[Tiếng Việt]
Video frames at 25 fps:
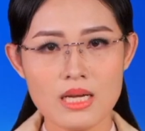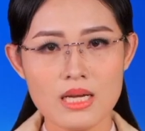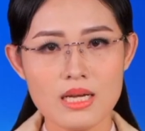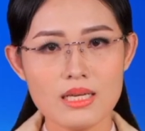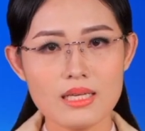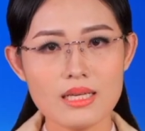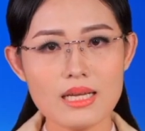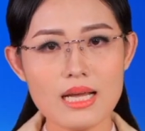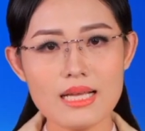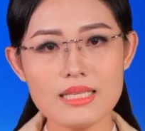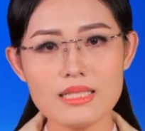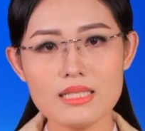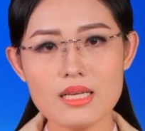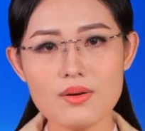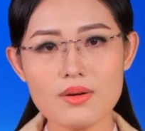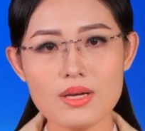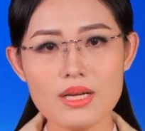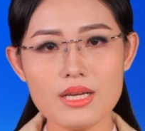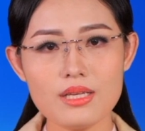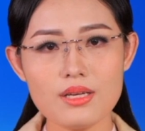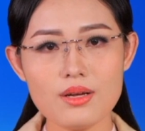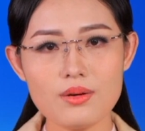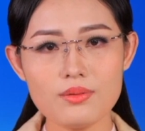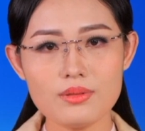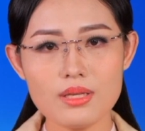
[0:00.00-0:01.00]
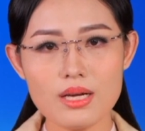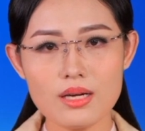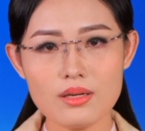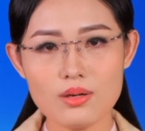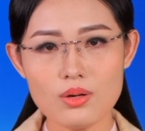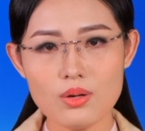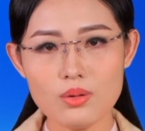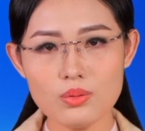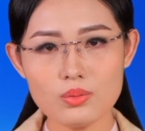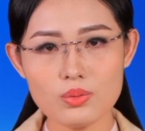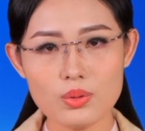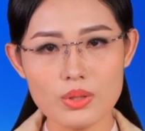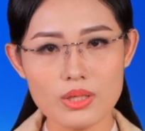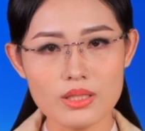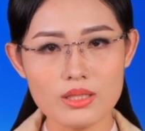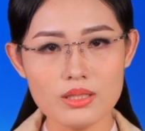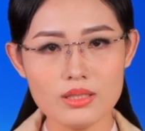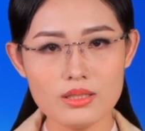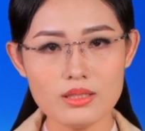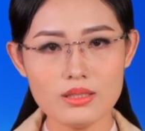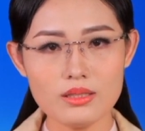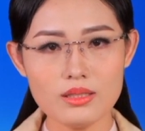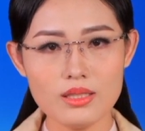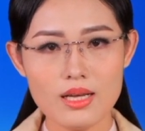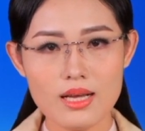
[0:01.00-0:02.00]
Ngay sau khi nông dân Úc chuyển
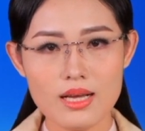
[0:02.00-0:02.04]
hướng,